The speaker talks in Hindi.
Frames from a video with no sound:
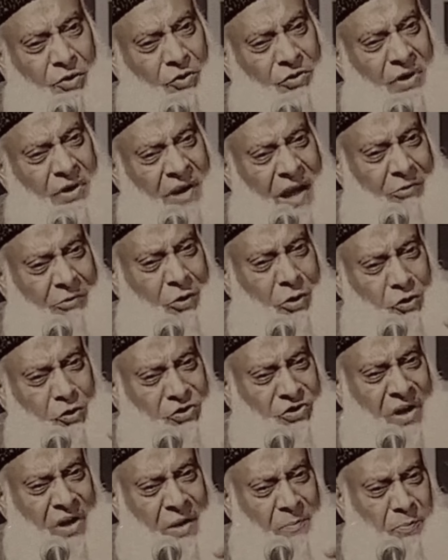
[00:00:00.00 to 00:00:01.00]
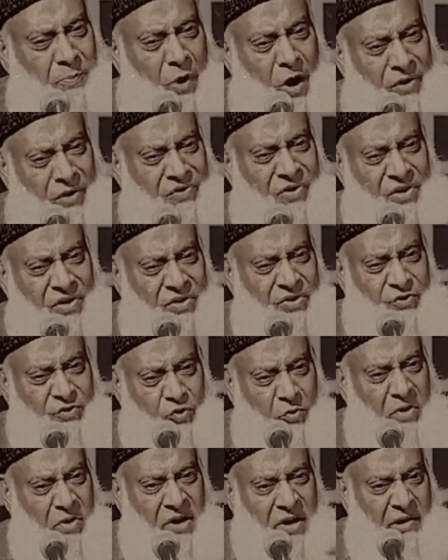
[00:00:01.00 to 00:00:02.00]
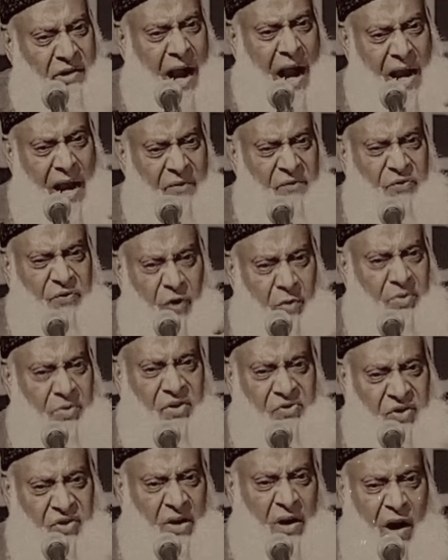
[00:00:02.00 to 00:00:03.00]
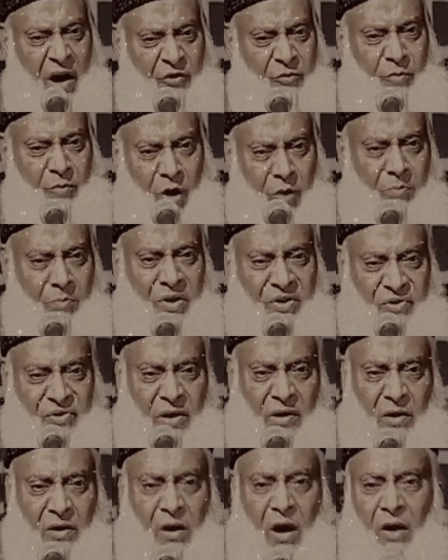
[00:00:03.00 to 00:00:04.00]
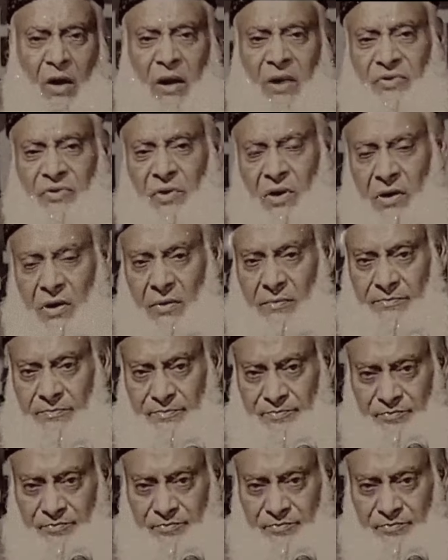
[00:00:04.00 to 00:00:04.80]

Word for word: थ्रू द रेवोल्यूशनरी प्रोसेस टू बी डिराइव फ्रॉम द सीरा ऑफ मोहम्मद सल्लल्लाहु अलैहि वसल्लम